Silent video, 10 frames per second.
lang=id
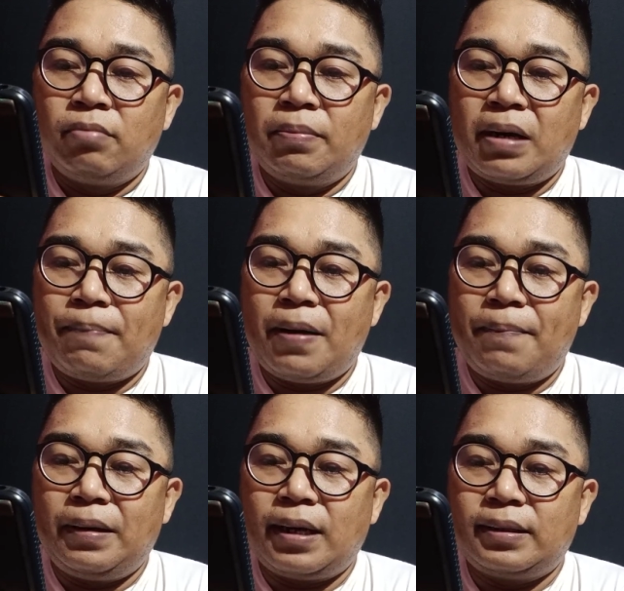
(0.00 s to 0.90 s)
Beberapa
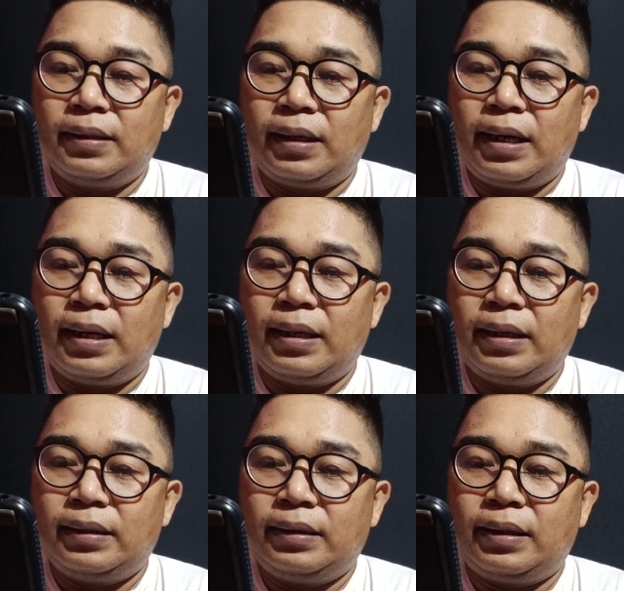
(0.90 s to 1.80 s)
aplikasi
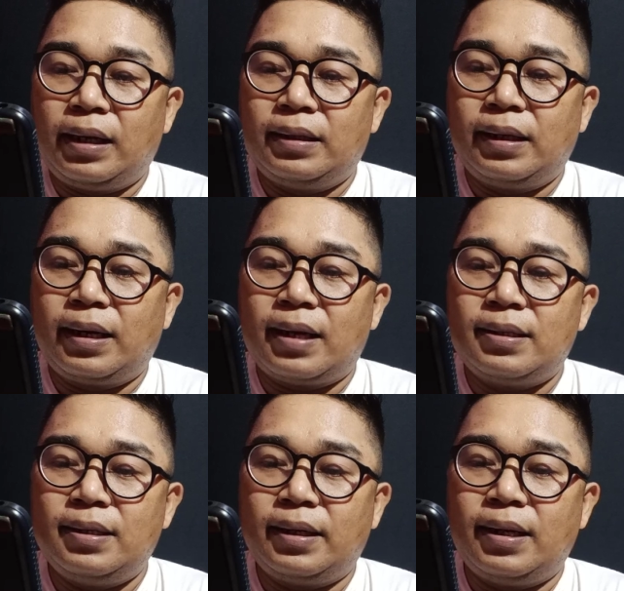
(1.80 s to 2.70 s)
telah
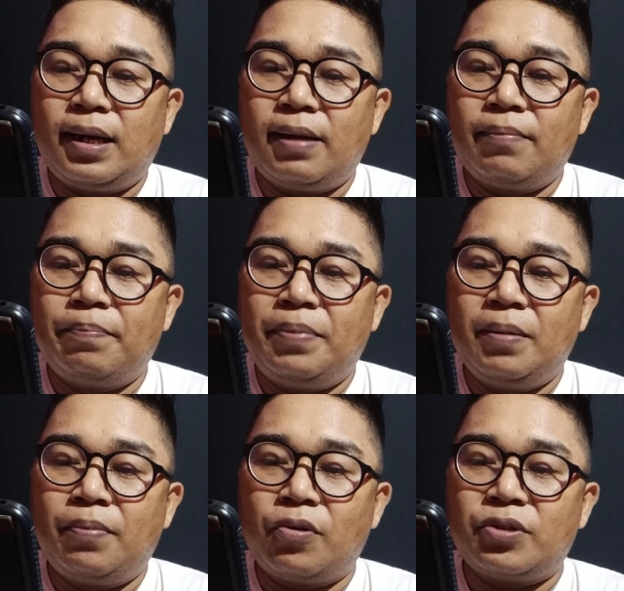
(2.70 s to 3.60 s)
terintegrasi ke dalam
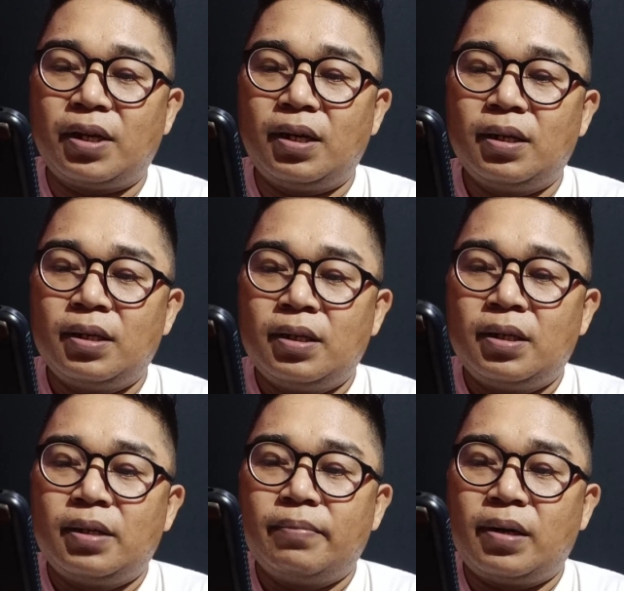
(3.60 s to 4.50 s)
pi browser
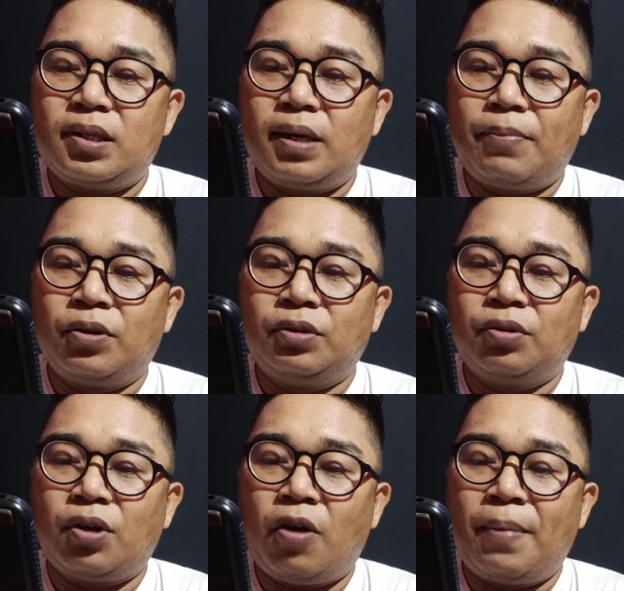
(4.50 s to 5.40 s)
bersiap
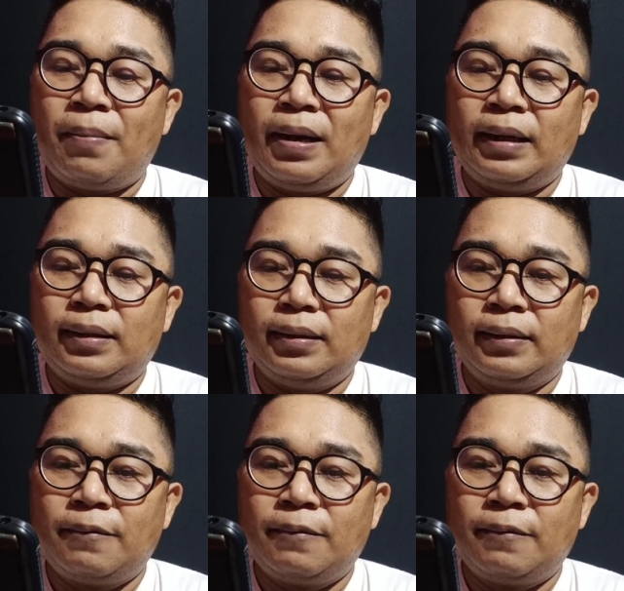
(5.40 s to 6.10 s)
untuk open minded.